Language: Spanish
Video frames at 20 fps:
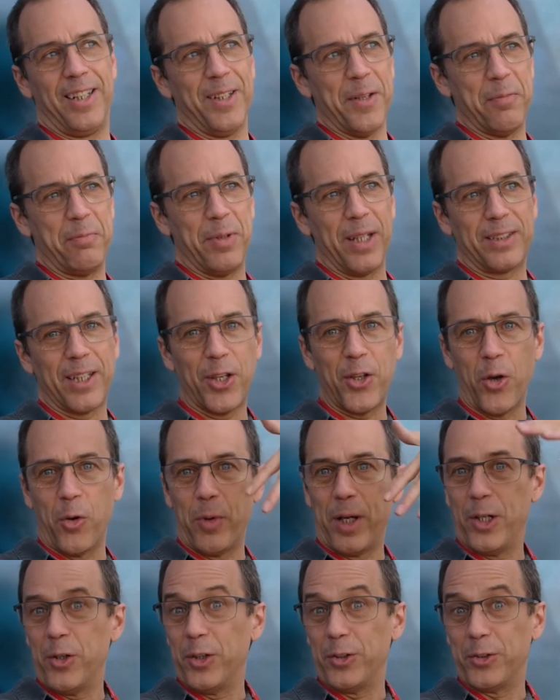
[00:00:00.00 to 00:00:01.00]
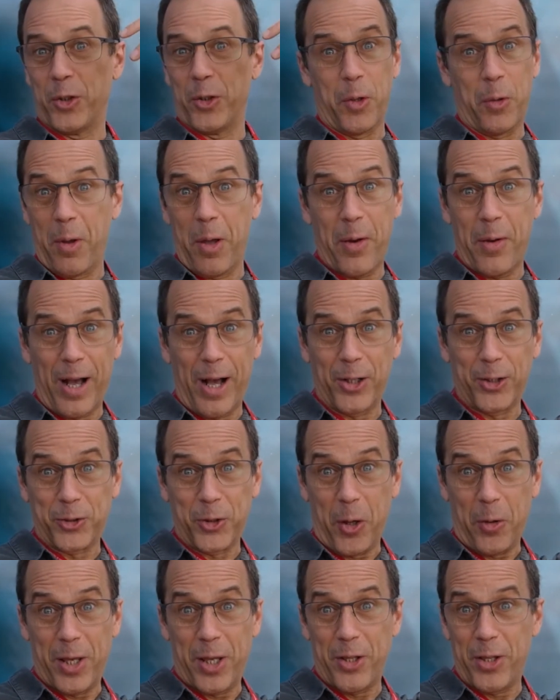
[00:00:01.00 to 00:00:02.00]
y empieza a llover, pero no me había bajado
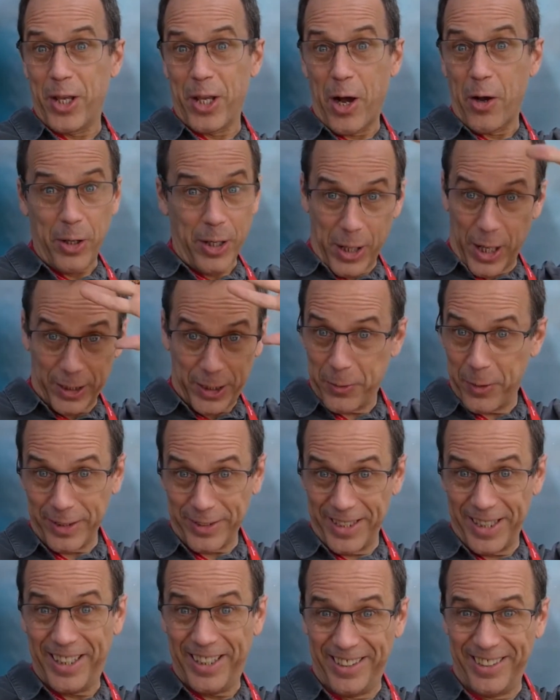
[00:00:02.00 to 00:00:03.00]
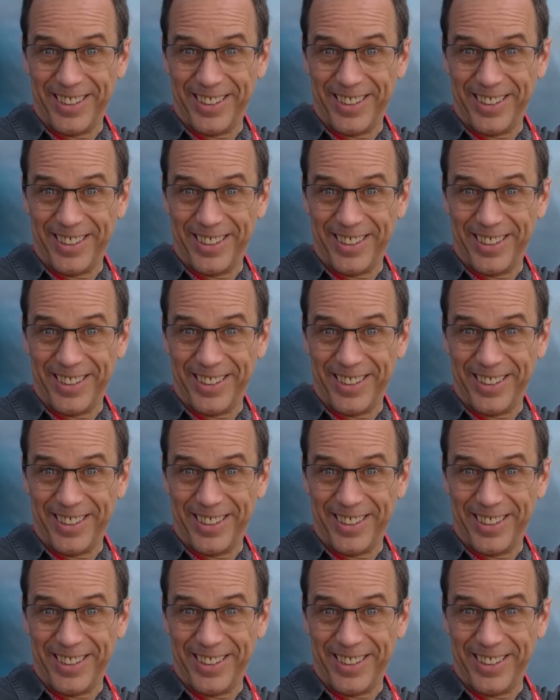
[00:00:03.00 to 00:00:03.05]
todavía, y dije, ah, así va a ser,